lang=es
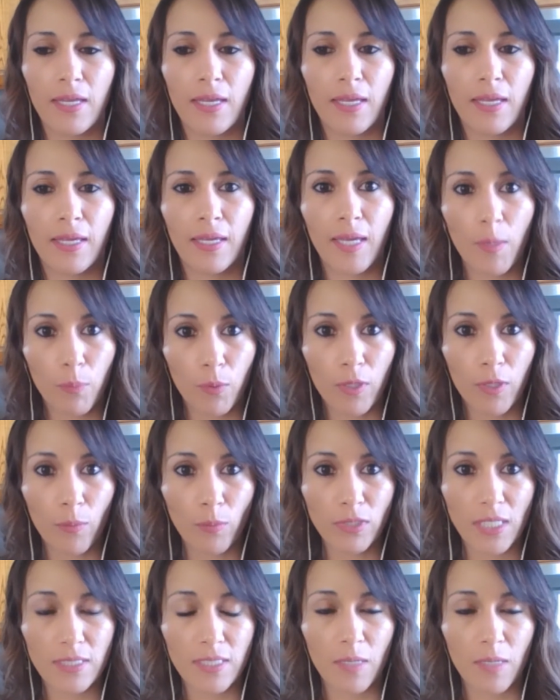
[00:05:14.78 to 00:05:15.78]
qué
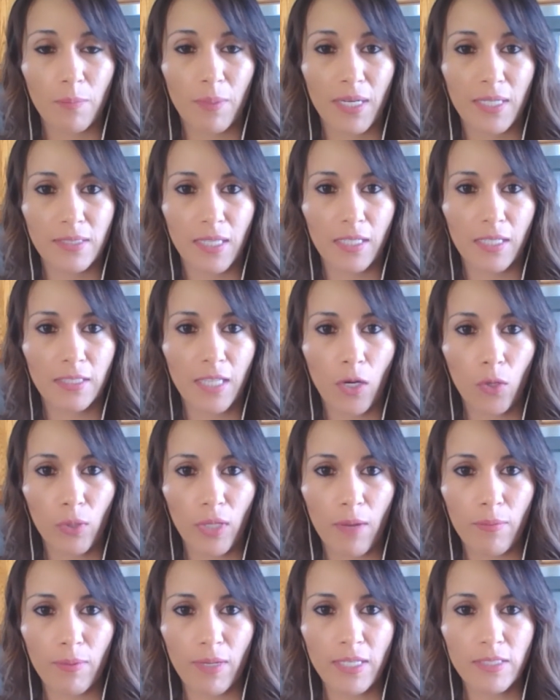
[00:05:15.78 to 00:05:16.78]
podemos hacer para estar
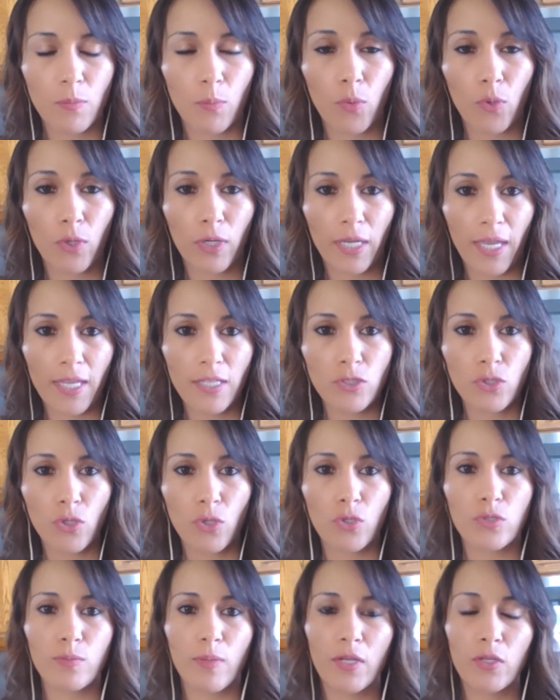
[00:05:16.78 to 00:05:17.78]
saludables, porque eso
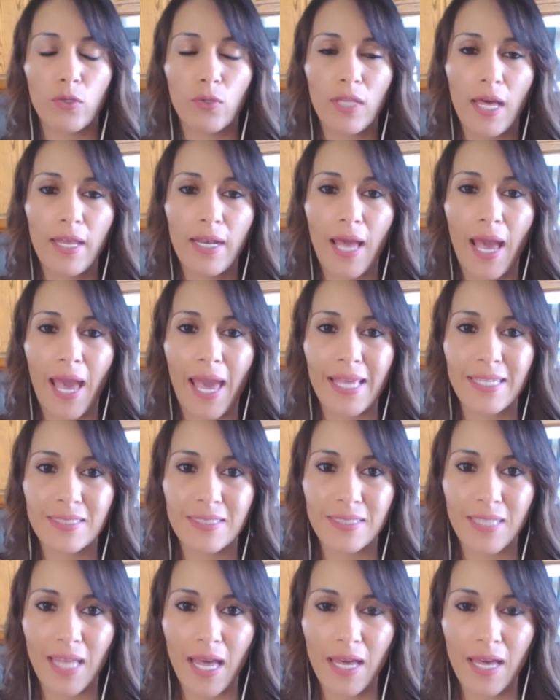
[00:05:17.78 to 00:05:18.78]
nos va a ayudar a
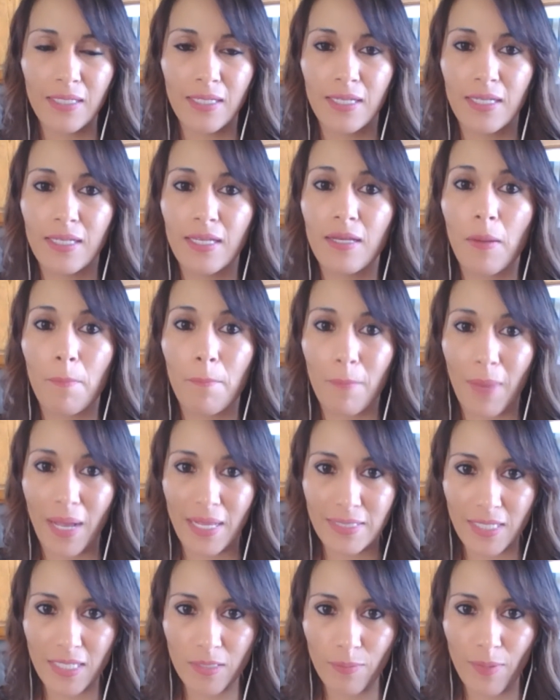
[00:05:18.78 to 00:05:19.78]
estar
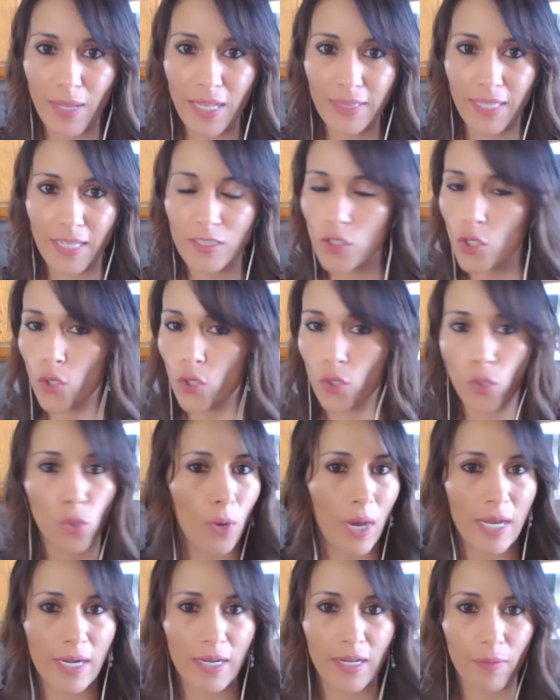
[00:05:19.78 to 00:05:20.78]
más esbeltas,
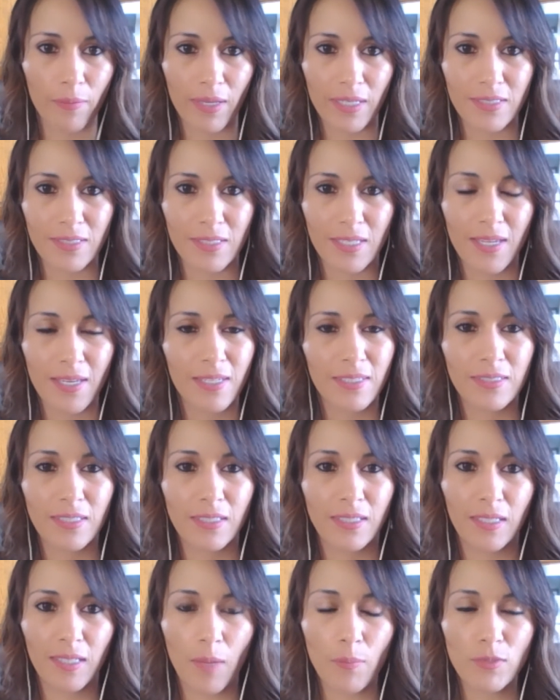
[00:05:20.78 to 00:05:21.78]
no al revés. Si
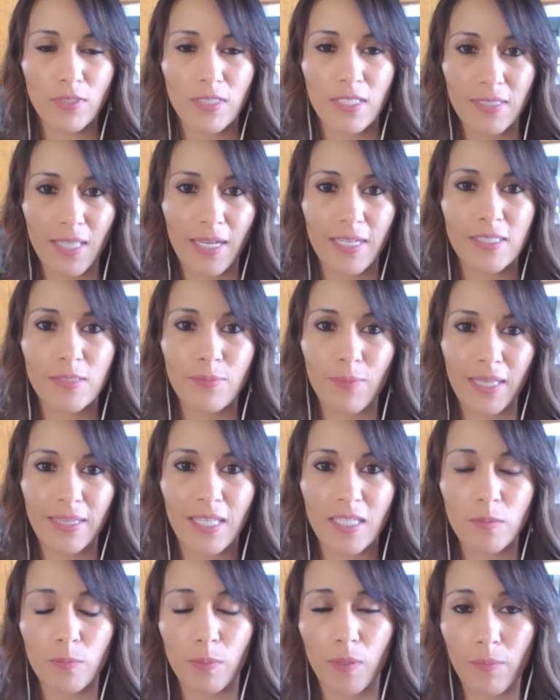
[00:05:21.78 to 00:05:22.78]
tratamos de estar
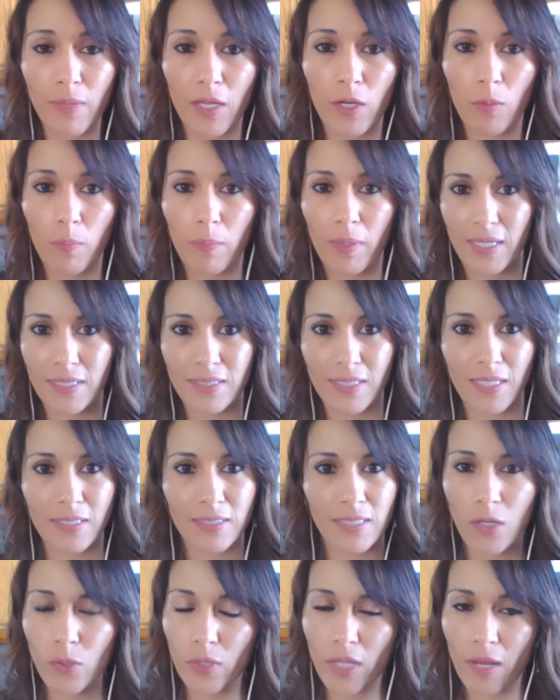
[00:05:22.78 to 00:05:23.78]
esbeltas primero para estar
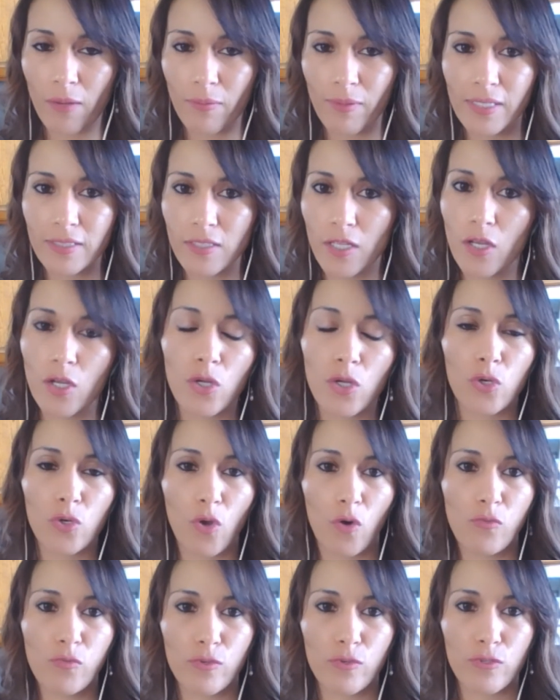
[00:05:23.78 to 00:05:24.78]
saludables,
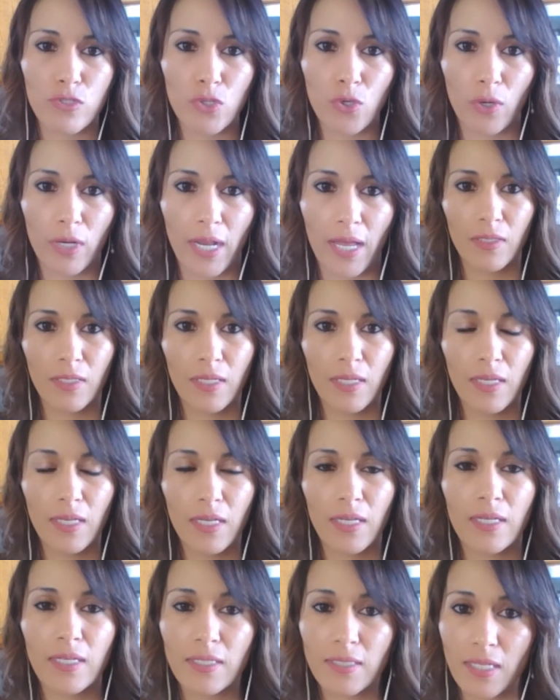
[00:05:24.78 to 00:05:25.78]
no funciona.
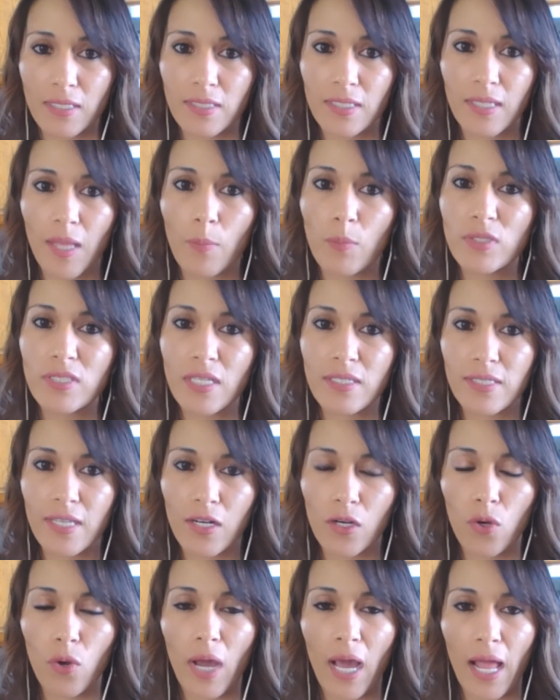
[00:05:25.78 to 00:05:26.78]
Necesitamos
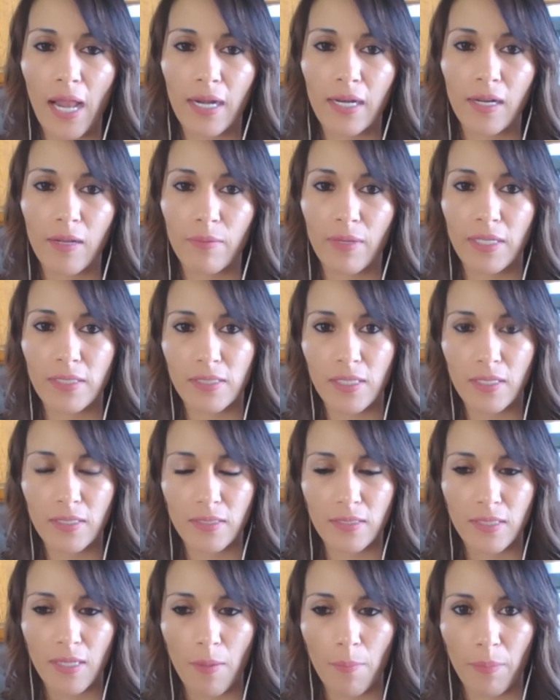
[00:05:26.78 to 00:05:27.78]
hacerlo al revés.
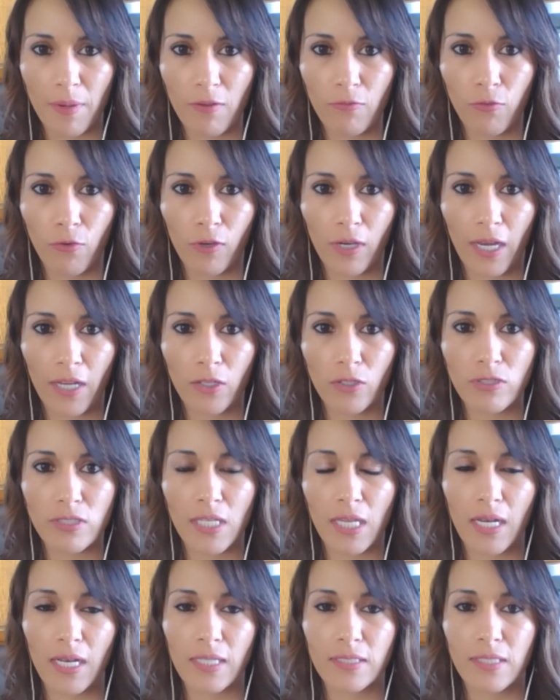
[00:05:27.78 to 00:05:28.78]
Siempre enfocarnos
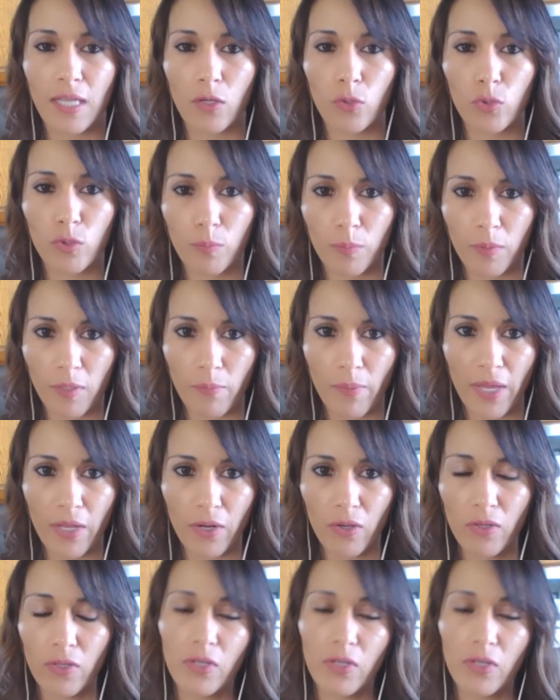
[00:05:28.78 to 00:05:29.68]
en la salud primero